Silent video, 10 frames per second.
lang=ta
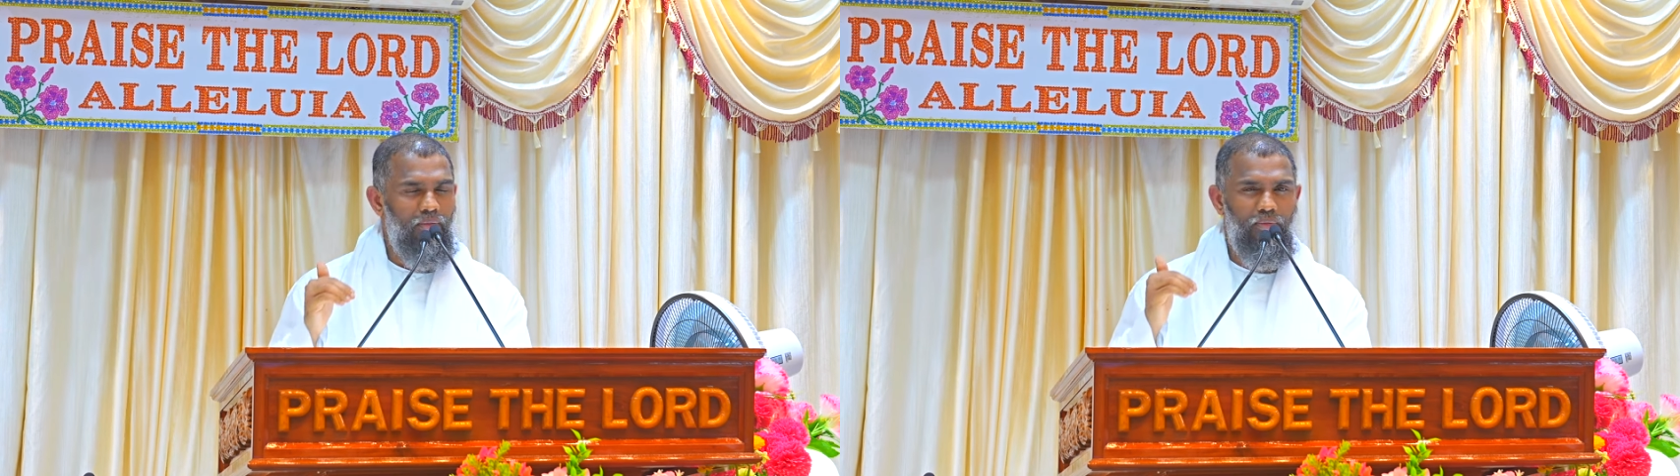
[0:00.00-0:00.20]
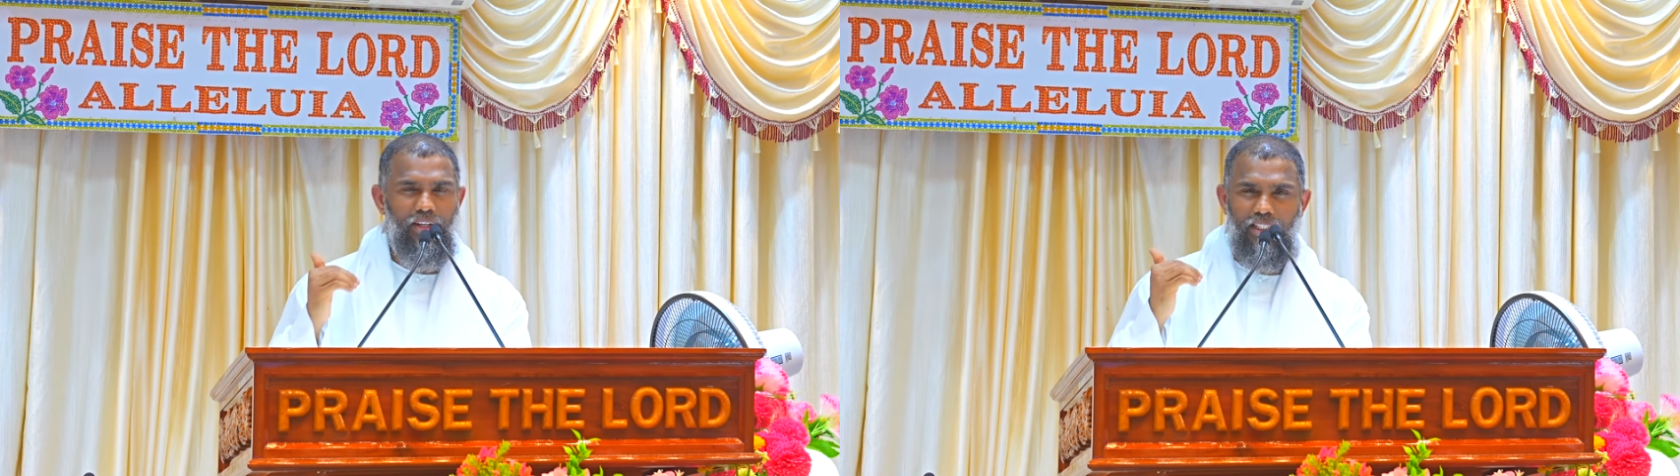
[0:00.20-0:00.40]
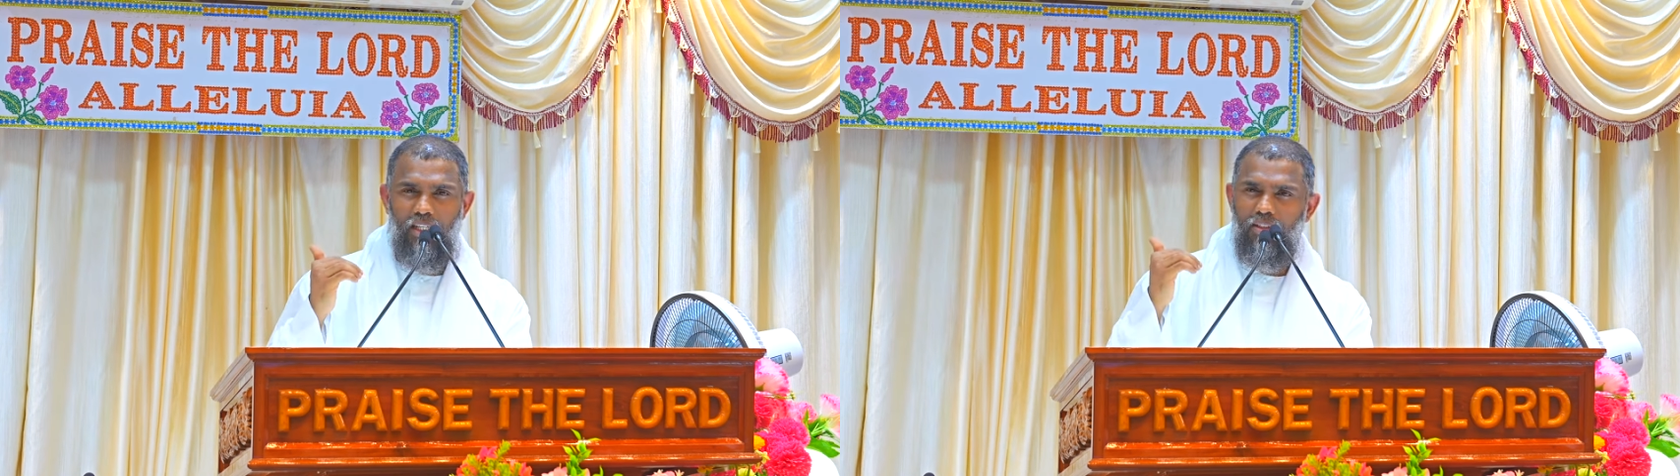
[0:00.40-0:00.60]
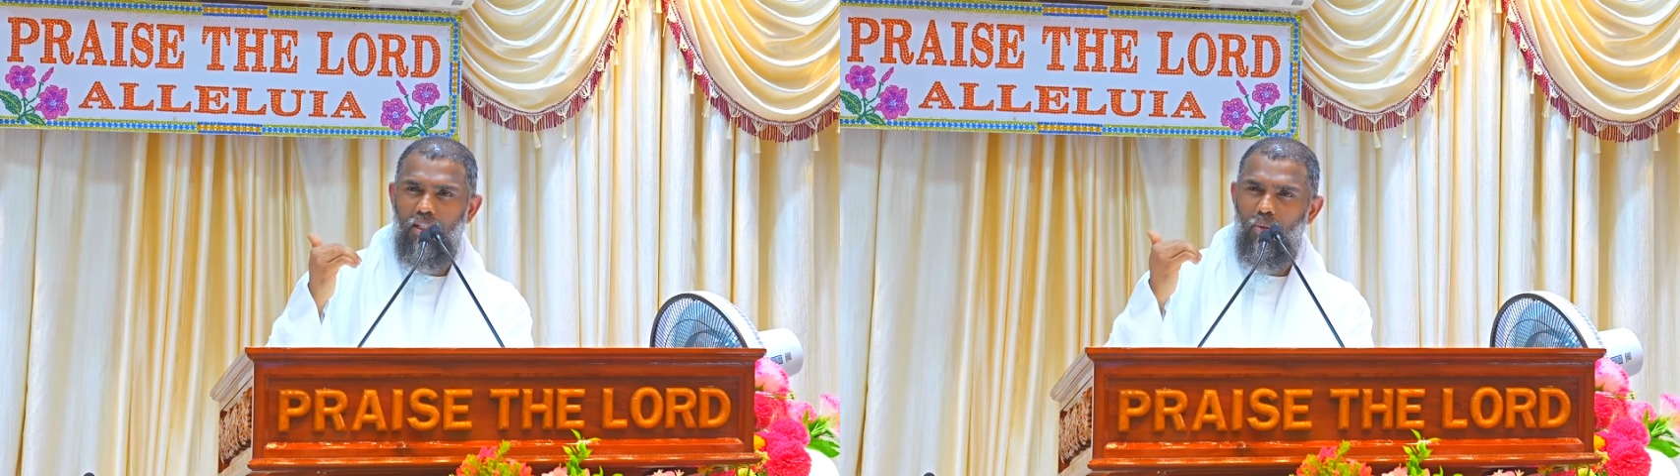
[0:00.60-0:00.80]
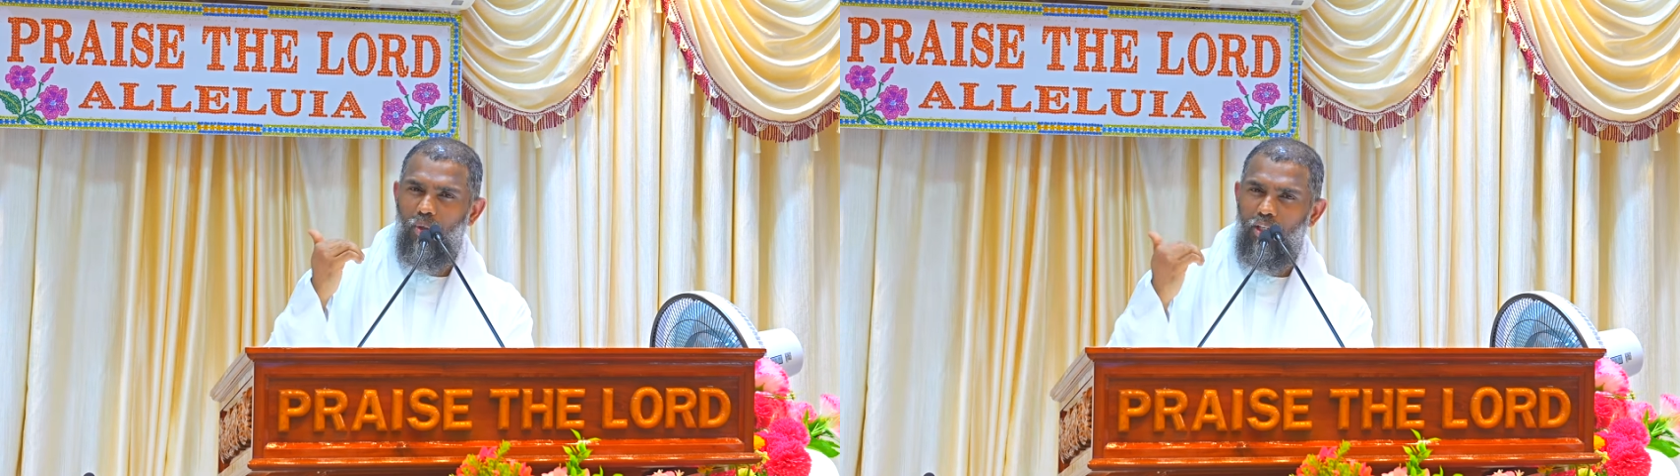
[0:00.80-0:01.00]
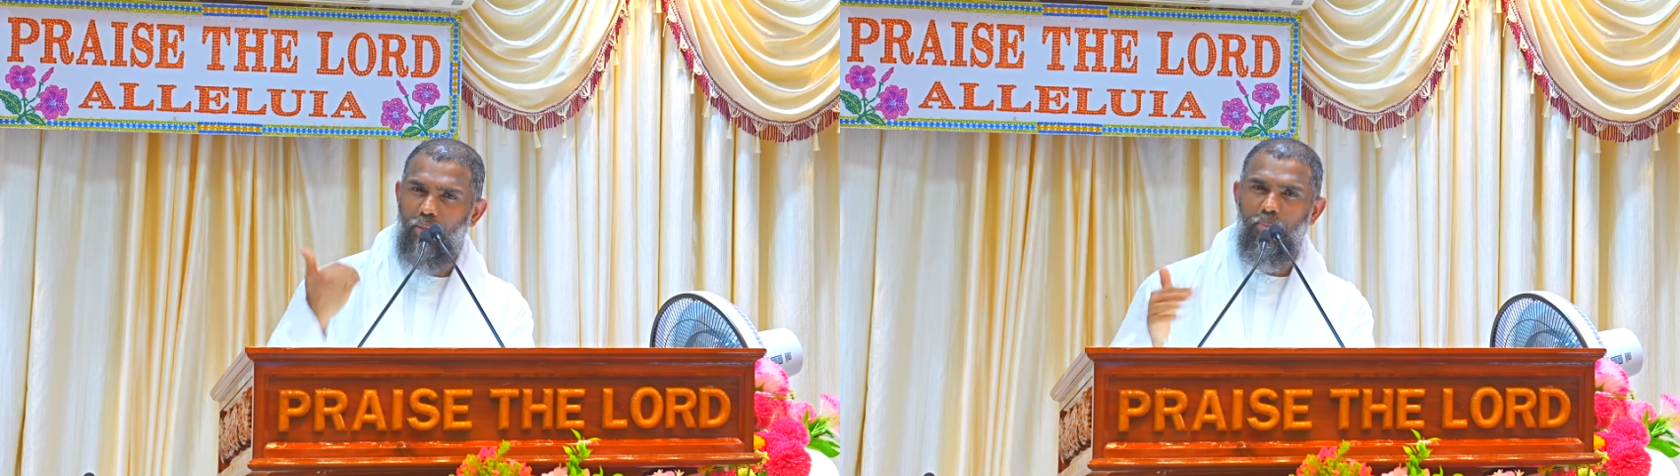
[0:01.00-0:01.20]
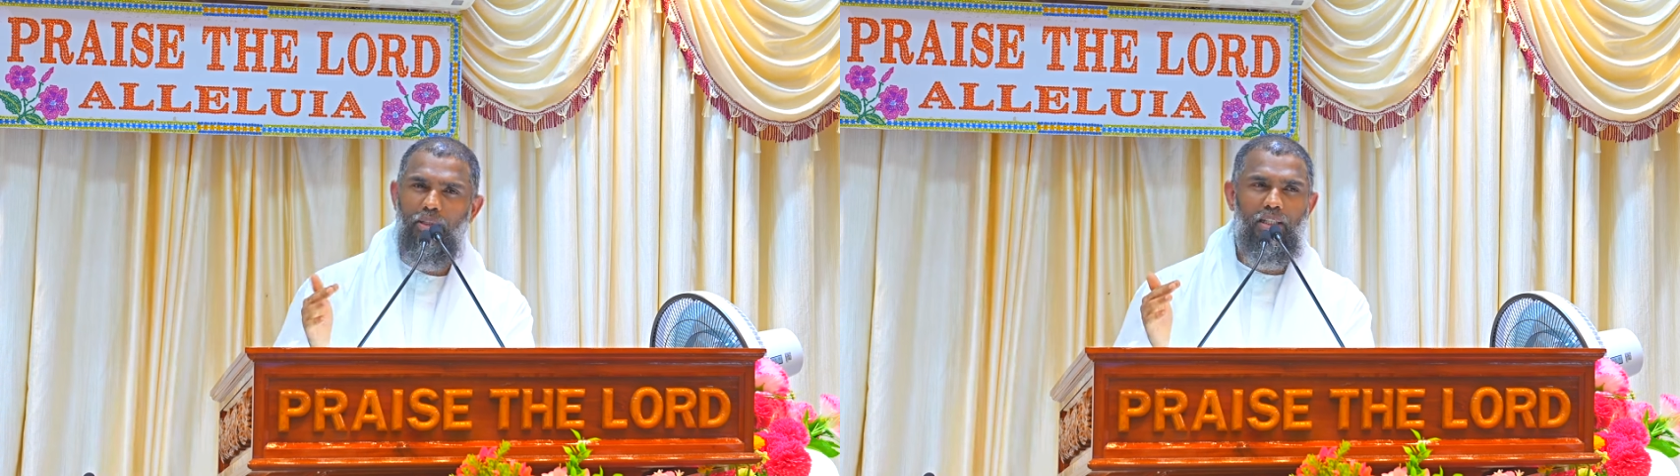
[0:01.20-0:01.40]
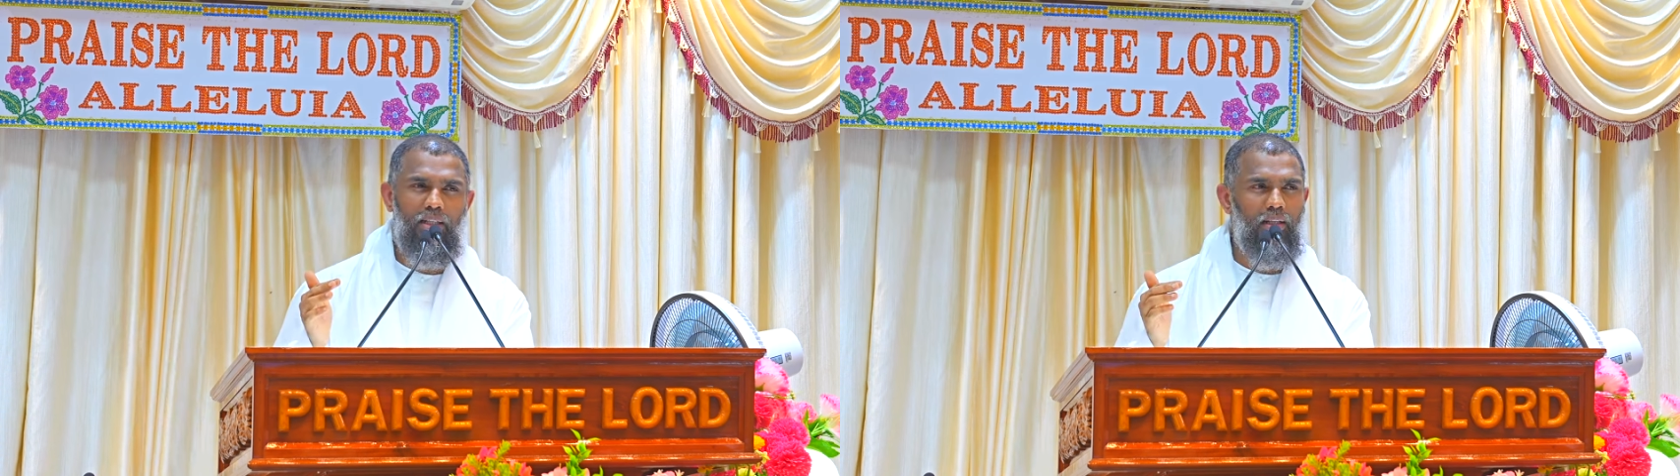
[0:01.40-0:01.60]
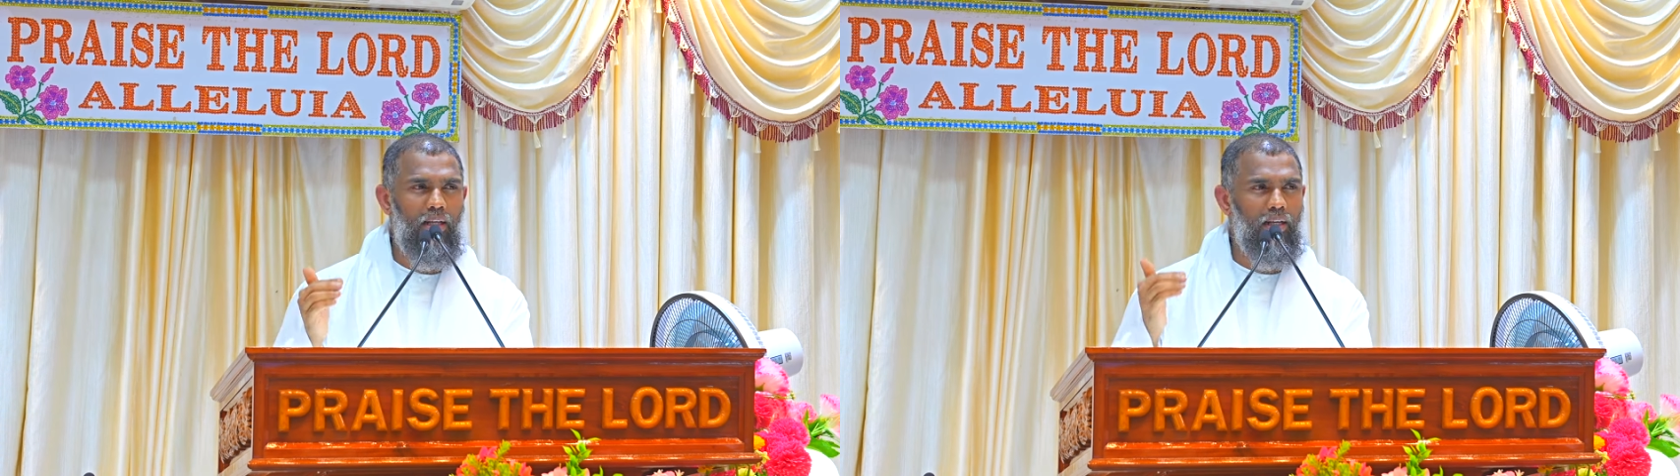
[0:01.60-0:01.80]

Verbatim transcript: வீட்டில் வந்தால் ஒரு நிம்மதி இருக்காது